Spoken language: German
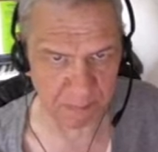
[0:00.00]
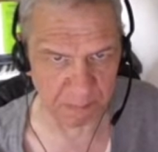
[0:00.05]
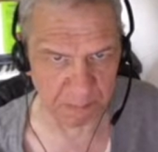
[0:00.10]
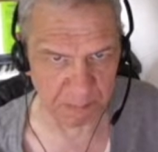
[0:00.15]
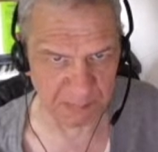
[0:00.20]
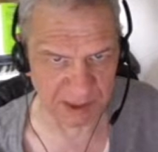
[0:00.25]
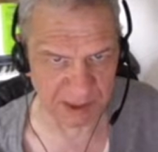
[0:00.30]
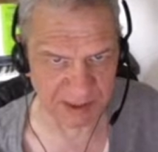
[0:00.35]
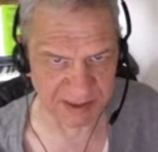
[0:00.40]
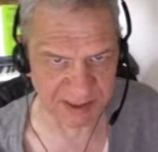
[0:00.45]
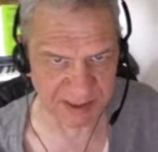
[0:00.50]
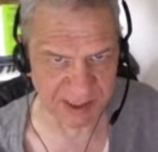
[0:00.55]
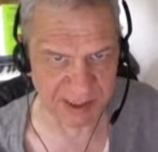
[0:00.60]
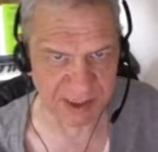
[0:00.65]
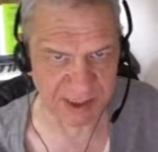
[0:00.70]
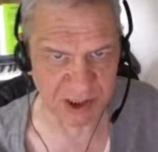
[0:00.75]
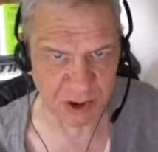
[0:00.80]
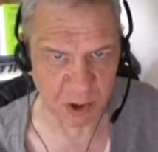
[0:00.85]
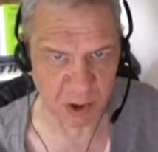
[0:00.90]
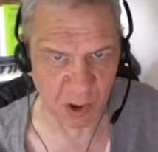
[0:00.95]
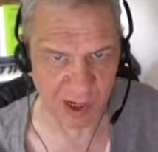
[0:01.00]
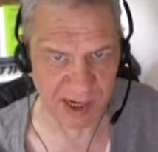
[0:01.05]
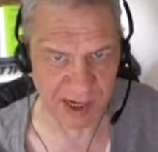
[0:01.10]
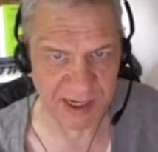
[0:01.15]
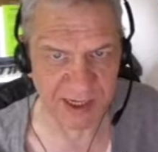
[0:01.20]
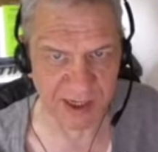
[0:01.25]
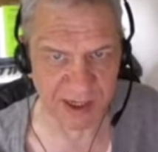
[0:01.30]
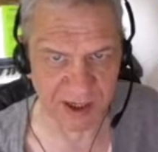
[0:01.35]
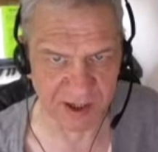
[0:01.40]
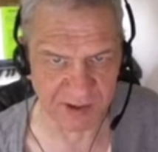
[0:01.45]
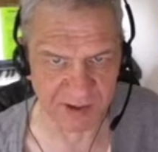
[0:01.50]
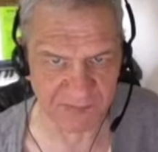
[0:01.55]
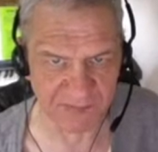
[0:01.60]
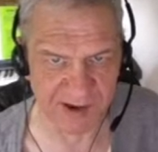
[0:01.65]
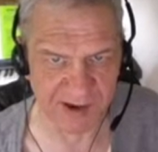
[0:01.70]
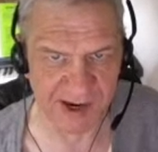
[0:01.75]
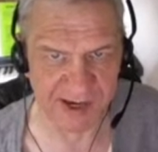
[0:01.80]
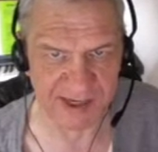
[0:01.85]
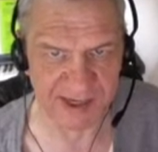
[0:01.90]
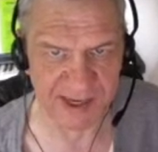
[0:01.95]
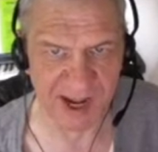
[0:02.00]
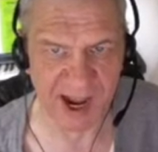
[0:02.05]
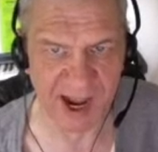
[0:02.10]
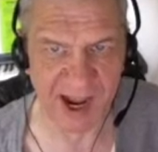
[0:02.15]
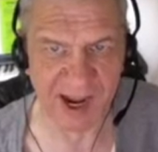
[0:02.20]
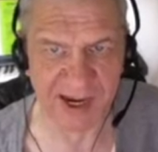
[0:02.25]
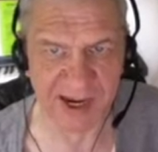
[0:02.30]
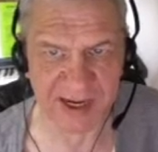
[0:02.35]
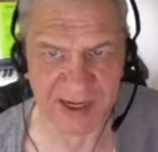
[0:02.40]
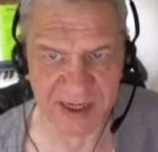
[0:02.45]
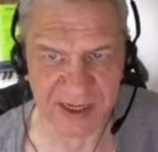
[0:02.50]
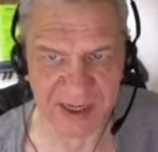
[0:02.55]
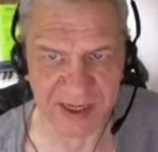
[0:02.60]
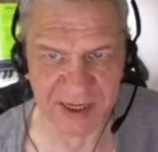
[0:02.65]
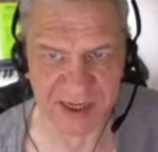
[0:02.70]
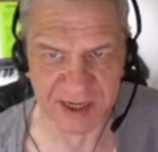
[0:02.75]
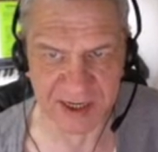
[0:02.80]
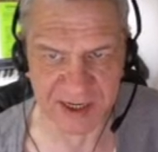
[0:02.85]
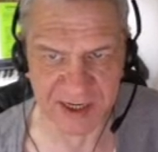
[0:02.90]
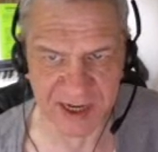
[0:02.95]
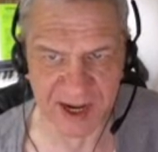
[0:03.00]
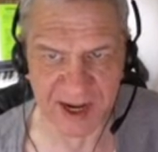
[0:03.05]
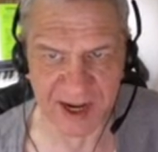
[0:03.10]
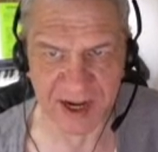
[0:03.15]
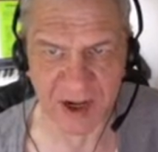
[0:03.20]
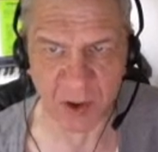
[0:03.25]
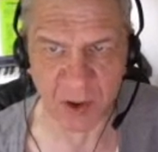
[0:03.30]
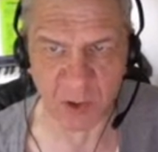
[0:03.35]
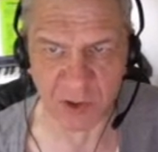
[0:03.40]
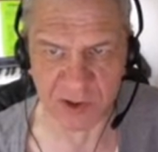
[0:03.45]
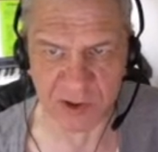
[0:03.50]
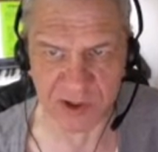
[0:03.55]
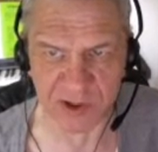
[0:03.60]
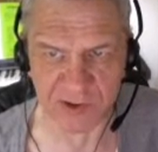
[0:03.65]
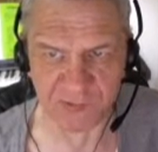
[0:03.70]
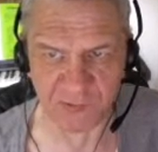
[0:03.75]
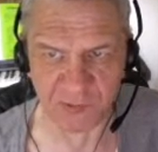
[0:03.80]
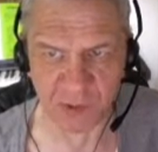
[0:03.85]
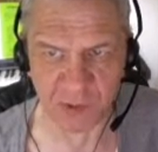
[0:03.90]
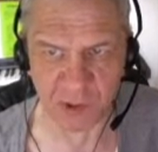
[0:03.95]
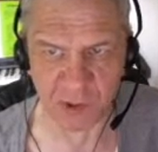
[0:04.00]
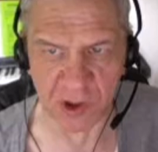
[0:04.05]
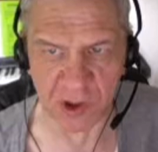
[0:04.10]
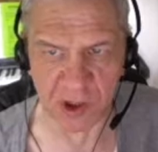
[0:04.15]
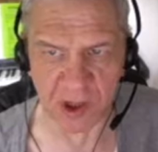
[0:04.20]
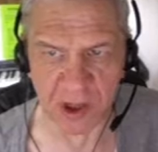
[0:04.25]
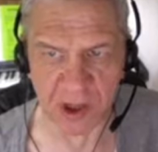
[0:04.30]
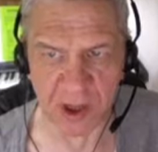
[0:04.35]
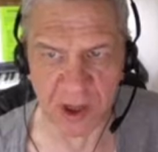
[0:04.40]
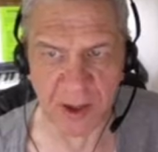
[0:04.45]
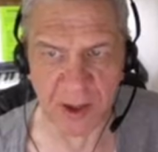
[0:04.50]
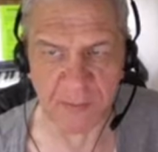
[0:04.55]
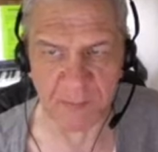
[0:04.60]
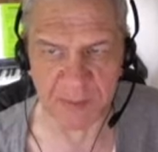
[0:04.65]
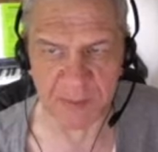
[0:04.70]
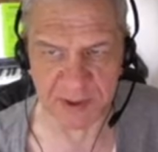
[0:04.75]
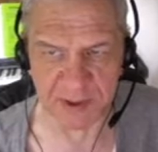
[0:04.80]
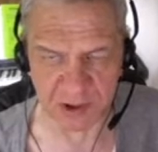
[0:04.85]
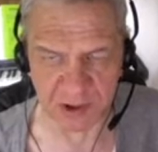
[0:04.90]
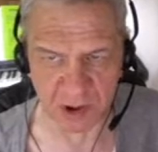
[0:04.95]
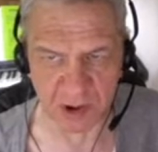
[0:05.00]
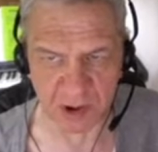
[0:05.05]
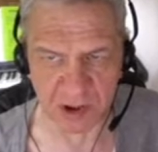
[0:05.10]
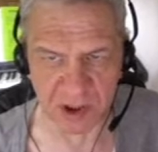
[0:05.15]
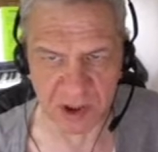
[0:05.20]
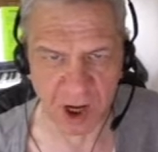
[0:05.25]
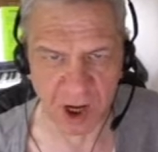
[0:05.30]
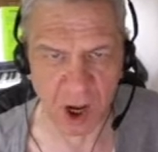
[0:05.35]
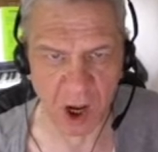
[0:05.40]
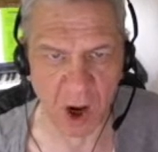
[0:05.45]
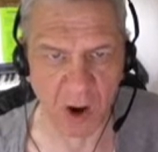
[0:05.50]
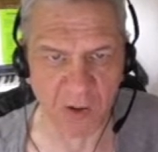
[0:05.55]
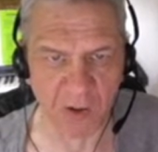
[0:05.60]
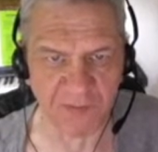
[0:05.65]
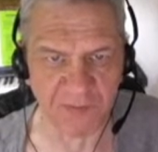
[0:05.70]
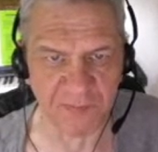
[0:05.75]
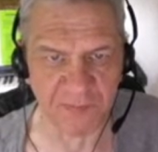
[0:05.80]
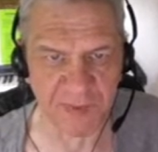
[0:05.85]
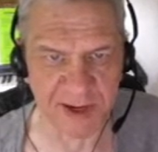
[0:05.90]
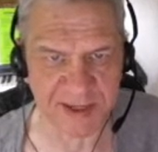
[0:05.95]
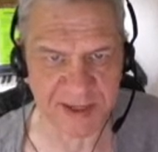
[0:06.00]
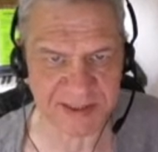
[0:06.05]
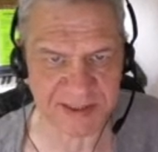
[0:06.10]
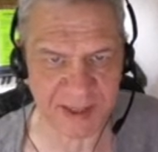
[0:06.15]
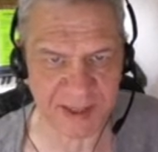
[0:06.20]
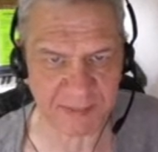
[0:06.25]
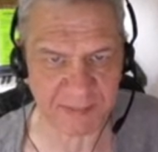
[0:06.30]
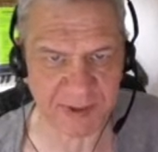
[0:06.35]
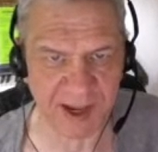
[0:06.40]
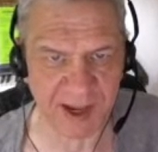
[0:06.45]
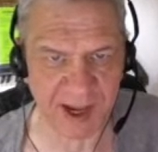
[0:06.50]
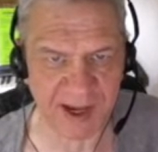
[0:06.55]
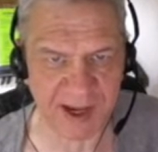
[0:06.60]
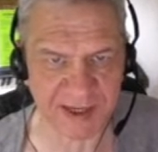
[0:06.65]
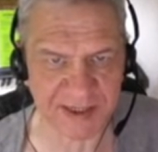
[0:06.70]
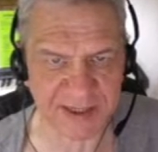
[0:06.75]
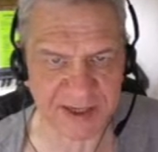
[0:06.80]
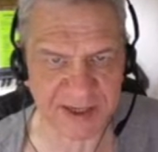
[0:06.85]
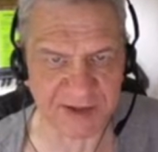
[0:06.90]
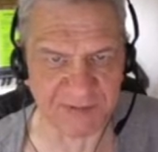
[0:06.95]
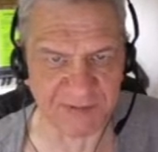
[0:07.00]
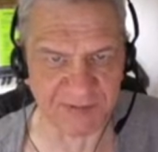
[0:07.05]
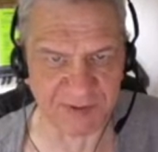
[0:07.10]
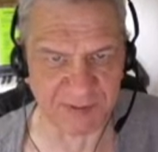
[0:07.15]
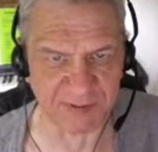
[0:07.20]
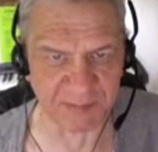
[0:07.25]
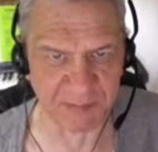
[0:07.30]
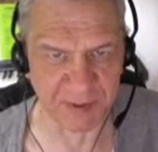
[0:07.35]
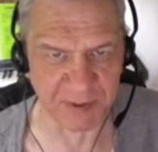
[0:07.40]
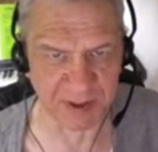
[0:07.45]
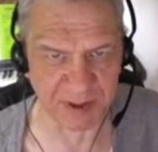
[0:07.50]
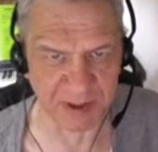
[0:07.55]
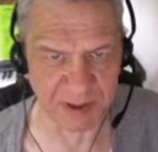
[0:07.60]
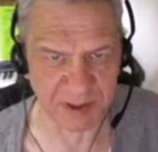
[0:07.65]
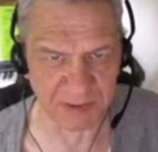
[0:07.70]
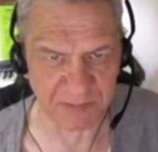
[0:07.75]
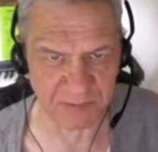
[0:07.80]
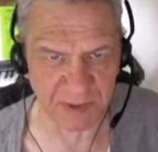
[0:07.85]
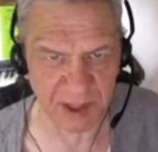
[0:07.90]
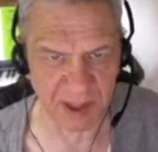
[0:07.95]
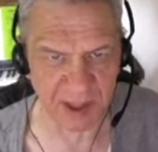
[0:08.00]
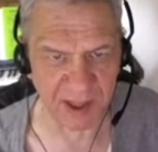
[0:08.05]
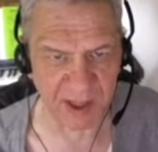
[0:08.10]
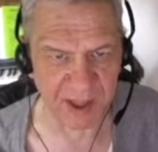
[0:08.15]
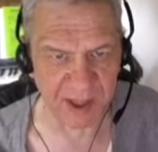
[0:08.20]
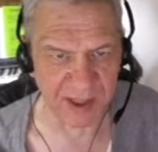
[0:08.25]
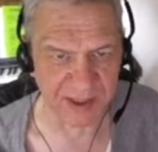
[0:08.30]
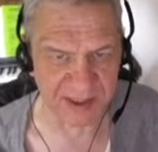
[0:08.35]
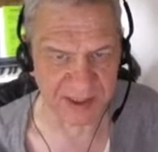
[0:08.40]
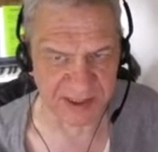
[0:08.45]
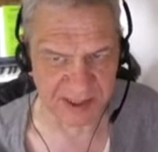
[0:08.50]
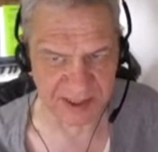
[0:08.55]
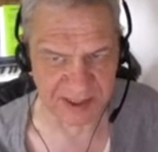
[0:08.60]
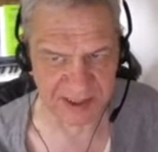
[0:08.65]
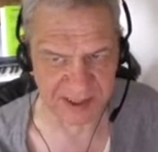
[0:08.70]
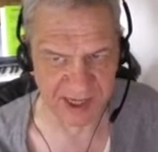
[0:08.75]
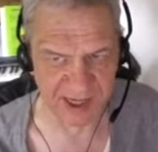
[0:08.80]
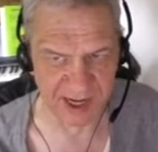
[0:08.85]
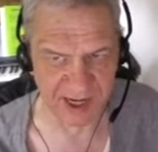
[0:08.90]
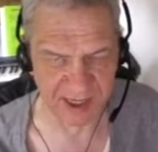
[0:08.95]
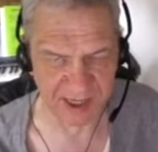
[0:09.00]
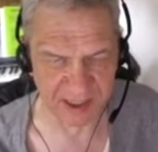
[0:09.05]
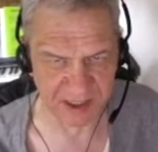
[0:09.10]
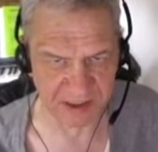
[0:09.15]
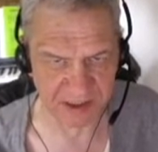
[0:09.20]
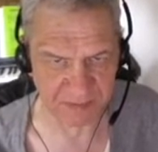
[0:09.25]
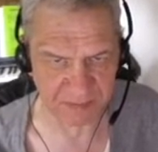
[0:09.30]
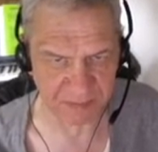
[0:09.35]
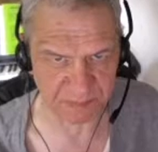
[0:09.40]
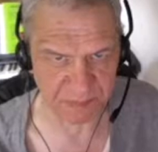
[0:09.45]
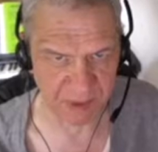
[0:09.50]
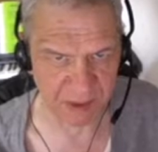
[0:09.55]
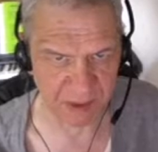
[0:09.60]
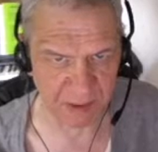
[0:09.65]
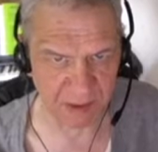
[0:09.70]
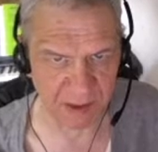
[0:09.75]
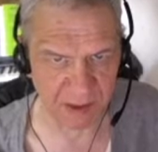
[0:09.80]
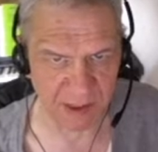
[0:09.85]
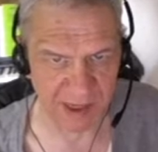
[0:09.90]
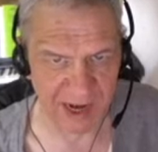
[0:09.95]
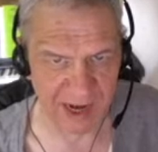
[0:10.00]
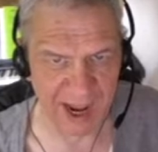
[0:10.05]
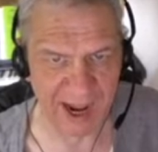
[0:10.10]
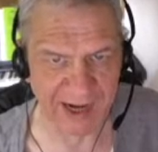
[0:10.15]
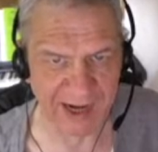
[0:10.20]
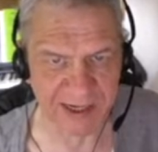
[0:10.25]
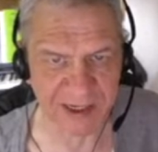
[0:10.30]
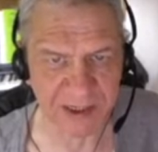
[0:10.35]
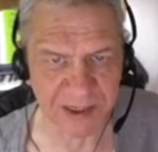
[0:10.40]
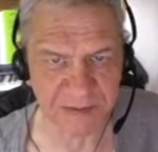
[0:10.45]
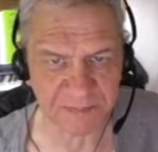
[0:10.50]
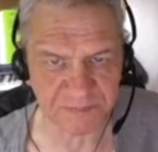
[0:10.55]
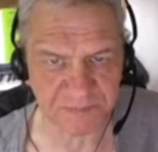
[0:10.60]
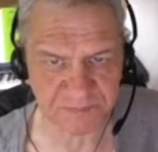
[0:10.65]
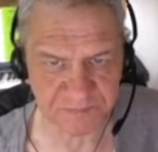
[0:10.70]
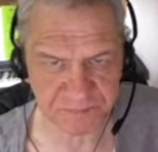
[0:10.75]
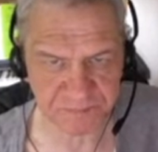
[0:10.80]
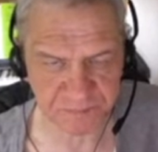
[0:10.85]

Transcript: bis hin zur inneren Welt der eigenen Gedanken und Gefühle besondere Aufmerksamkeit gewidmet. Zitate Lernen